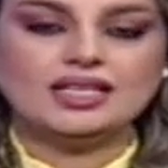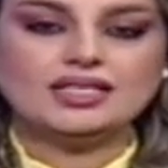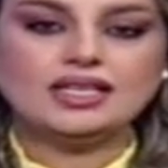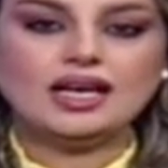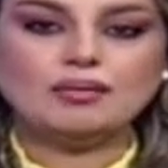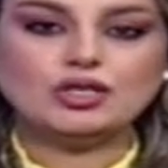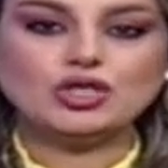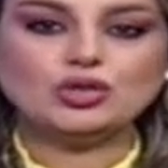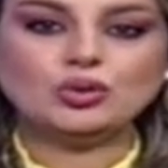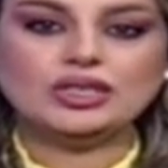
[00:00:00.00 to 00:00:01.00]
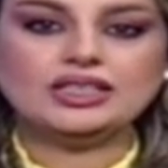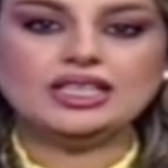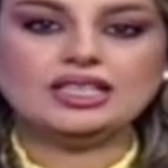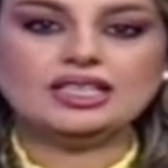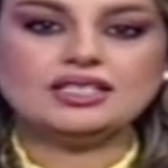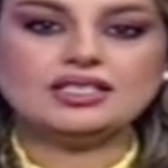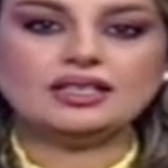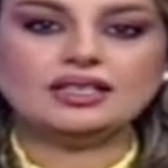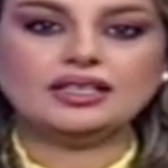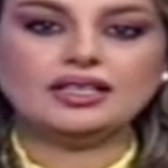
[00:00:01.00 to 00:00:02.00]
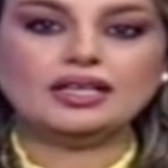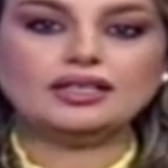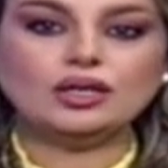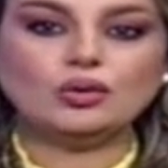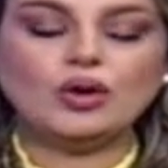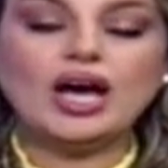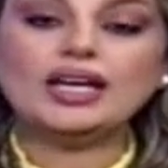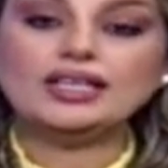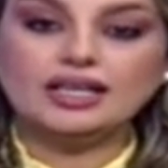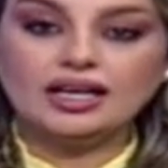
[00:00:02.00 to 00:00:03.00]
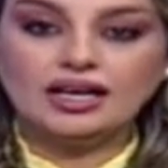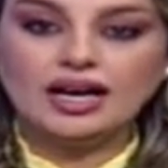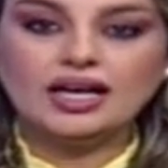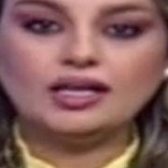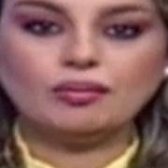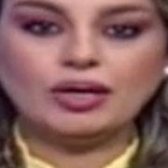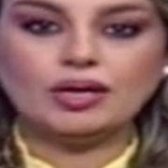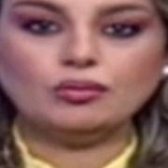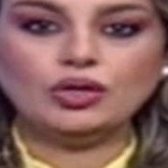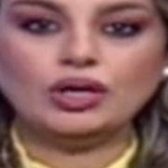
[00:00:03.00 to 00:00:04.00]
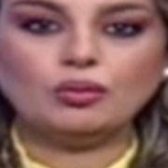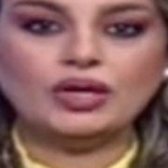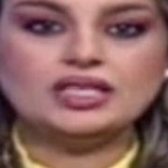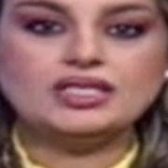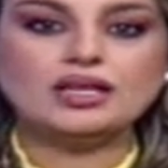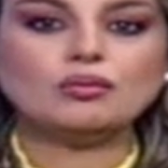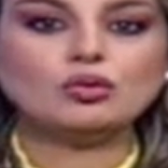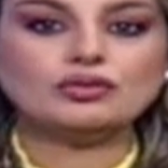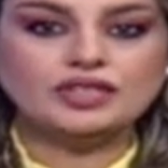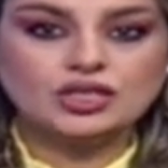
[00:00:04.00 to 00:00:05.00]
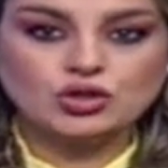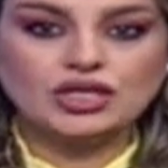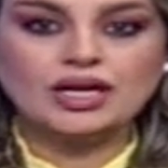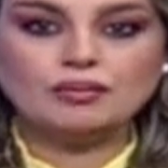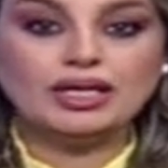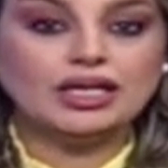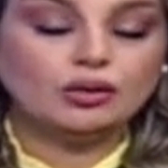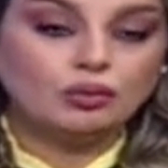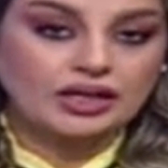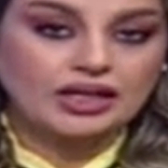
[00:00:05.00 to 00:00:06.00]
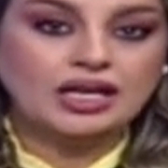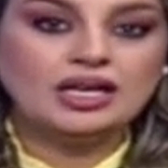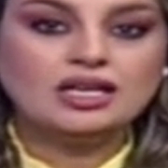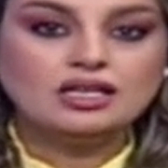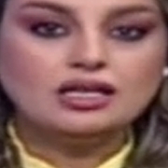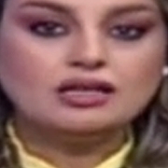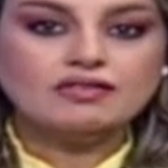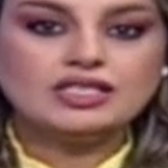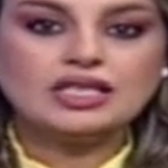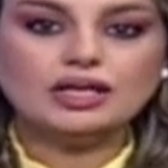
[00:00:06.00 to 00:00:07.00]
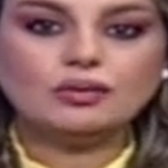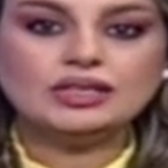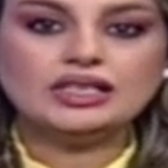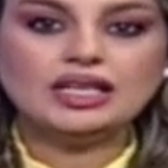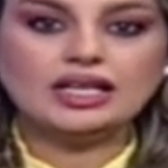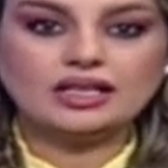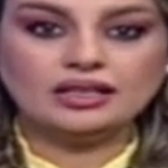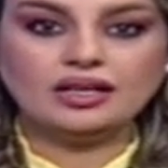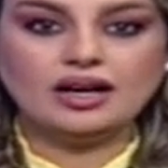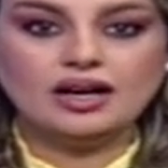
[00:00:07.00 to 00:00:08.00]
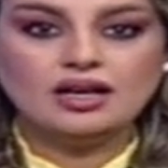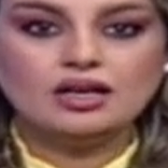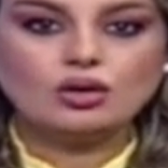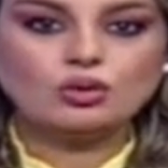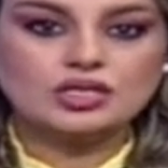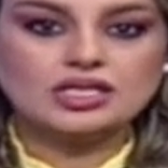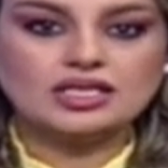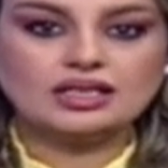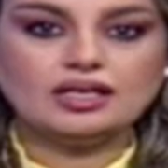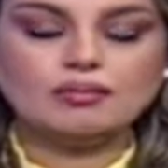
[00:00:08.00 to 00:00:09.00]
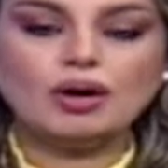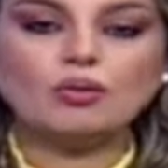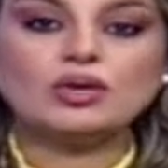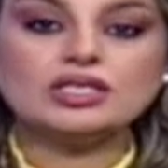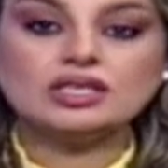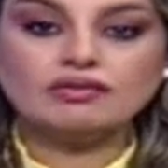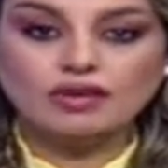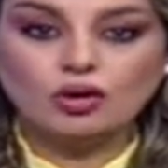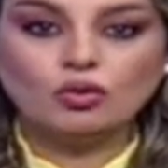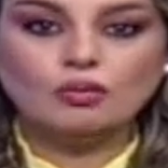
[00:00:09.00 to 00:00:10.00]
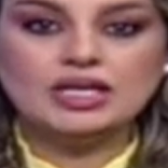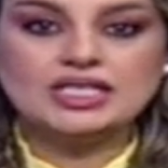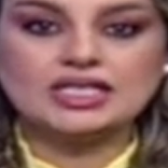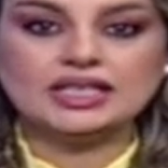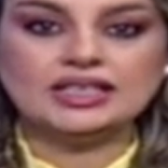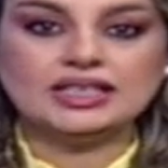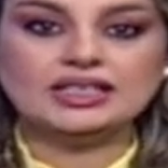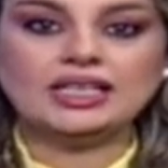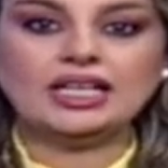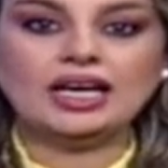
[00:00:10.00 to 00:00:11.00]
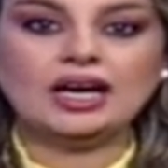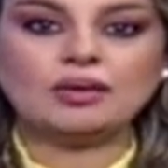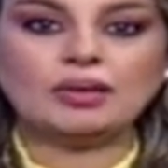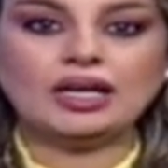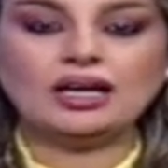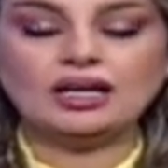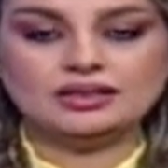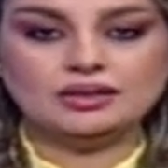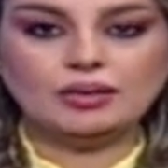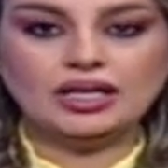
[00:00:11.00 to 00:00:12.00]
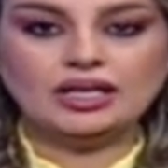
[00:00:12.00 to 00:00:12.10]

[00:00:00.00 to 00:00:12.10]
زعم جيش الاحتلال الإسرائيلي أنه أنهى أكبر مناورة مفاجئة من نوعها في السنوات الأخيرة خصصت لما وصفه بالاستعداد للحرب القادمة